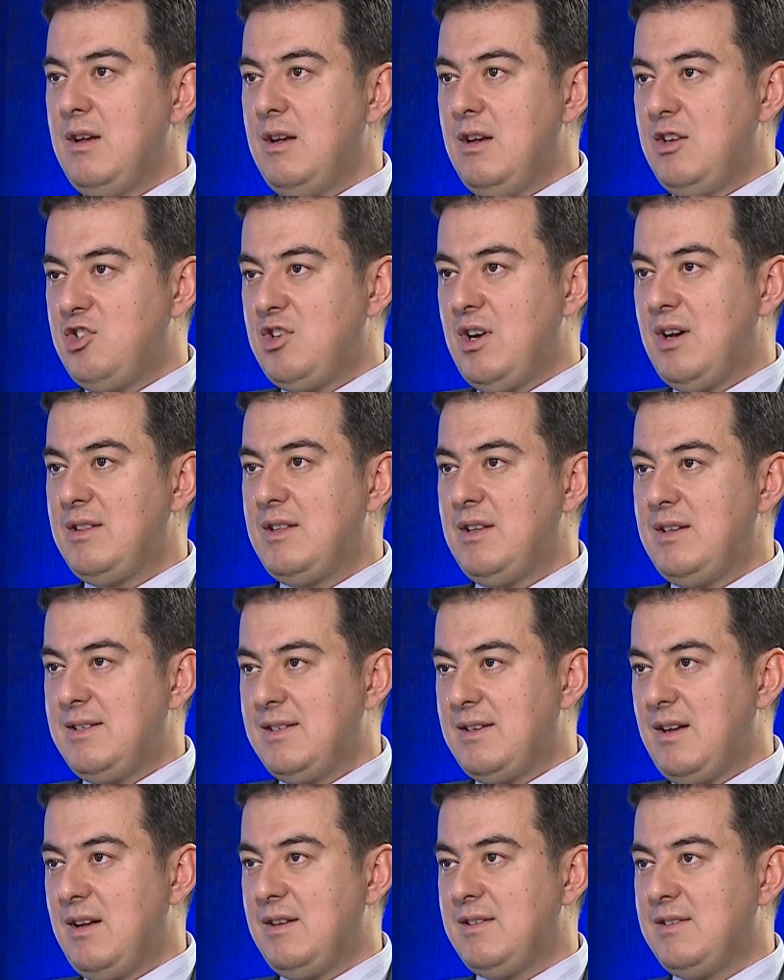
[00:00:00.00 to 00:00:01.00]
e,
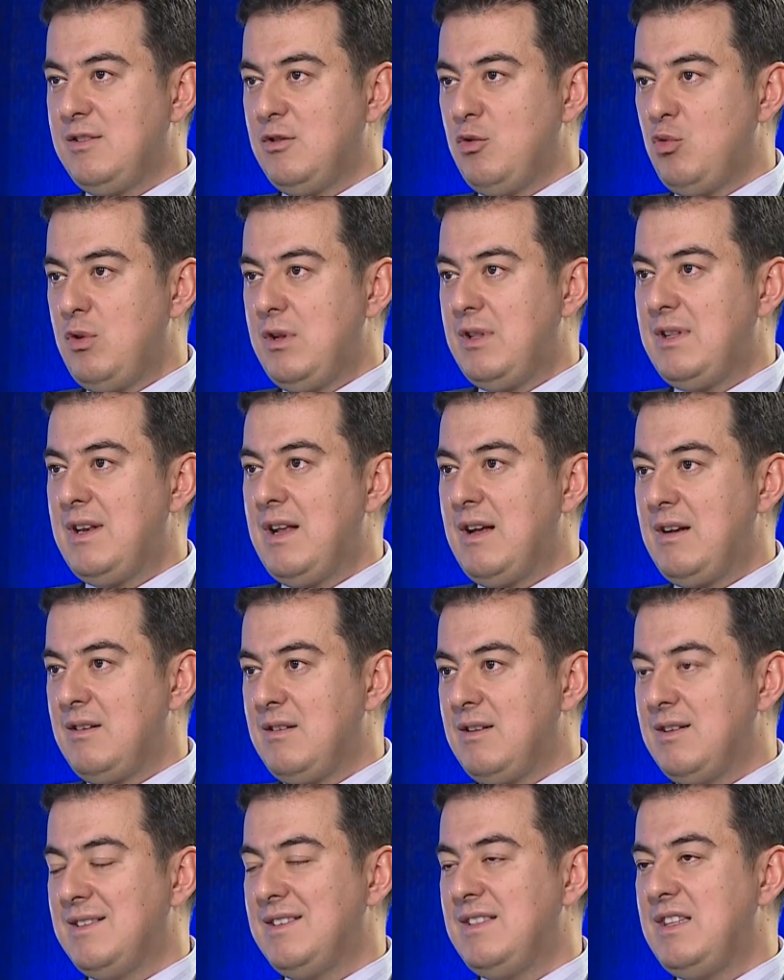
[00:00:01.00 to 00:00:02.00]
Şahdeniz sahasında
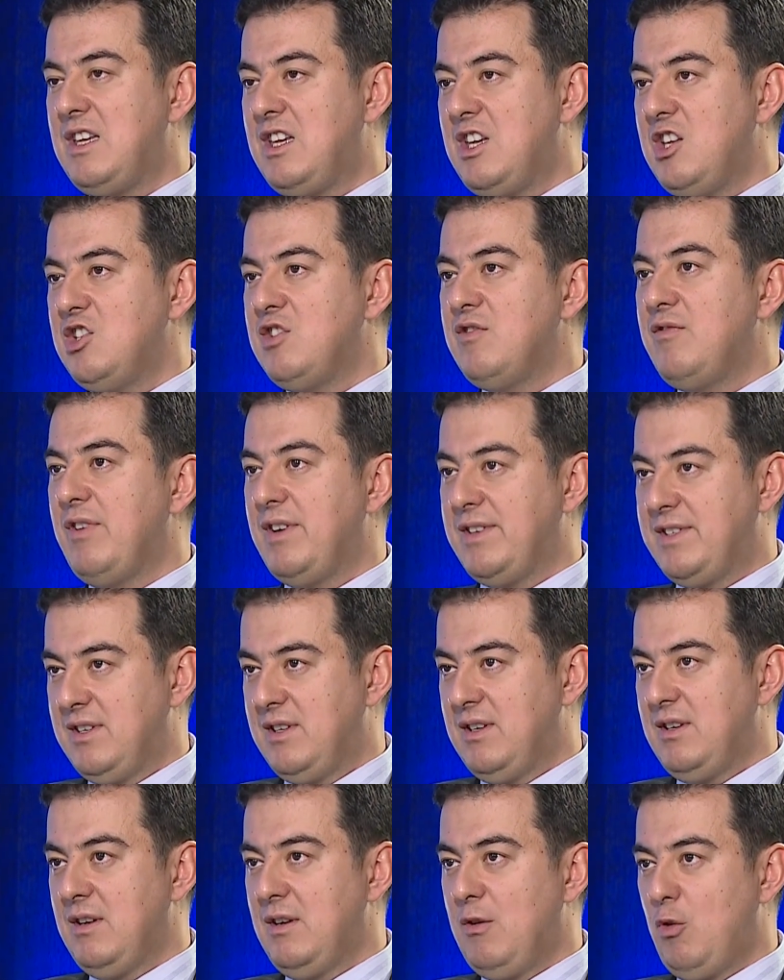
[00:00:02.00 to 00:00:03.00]
üretilen gazın ikinci
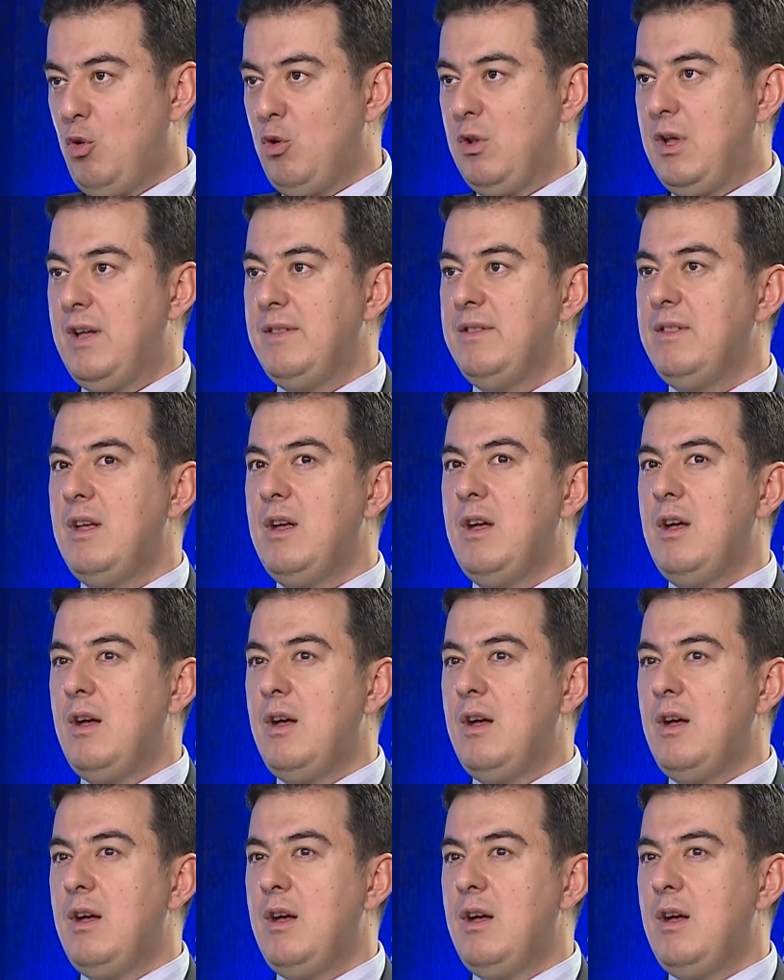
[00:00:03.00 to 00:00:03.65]
fazı olan